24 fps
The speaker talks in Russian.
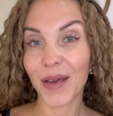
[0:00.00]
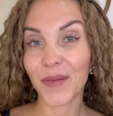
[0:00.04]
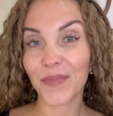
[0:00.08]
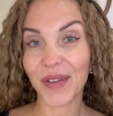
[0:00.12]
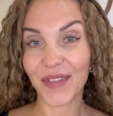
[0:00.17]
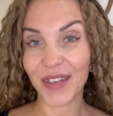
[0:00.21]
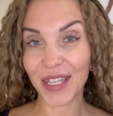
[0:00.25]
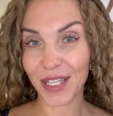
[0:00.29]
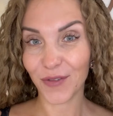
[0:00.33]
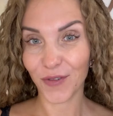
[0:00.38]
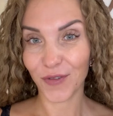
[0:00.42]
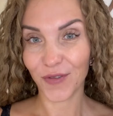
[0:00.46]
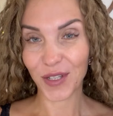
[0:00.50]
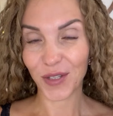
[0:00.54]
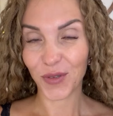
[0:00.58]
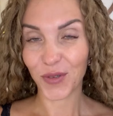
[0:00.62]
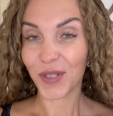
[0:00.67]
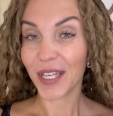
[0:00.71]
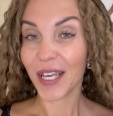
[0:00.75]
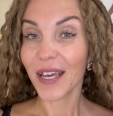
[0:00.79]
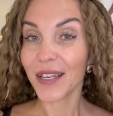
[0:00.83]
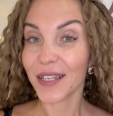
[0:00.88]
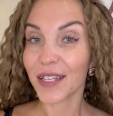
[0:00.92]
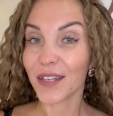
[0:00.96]
Приветствую вас,
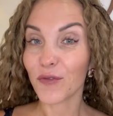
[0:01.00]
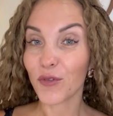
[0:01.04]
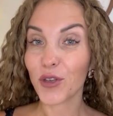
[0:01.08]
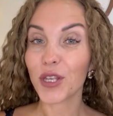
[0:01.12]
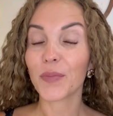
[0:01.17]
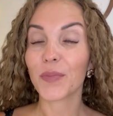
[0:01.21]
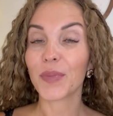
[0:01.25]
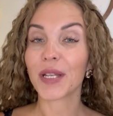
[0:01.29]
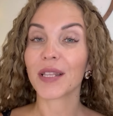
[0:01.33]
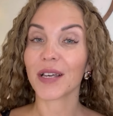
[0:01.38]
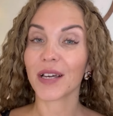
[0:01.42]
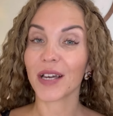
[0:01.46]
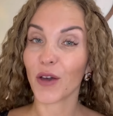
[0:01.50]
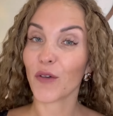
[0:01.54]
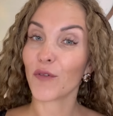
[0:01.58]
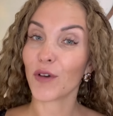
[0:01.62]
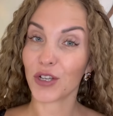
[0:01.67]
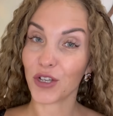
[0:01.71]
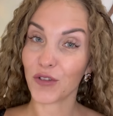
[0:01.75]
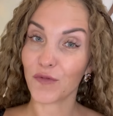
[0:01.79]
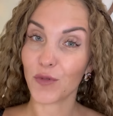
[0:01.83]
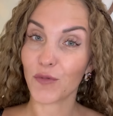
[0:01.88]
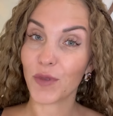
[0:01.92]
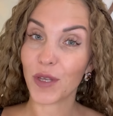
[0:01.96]
друзья, и сегодня предлагаю
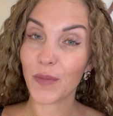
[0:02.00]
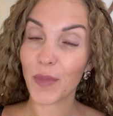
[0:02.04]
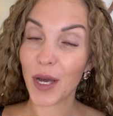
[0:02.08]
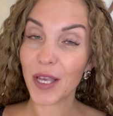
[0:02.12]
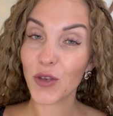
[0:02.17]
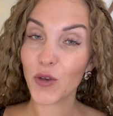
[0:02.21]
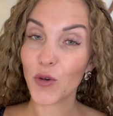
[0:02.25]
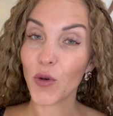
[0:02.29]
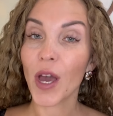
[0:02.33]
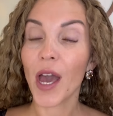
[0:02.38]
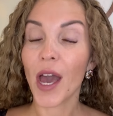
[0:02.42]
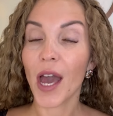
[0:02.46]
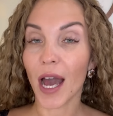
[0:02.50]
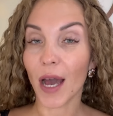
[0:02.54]
вашему вниманию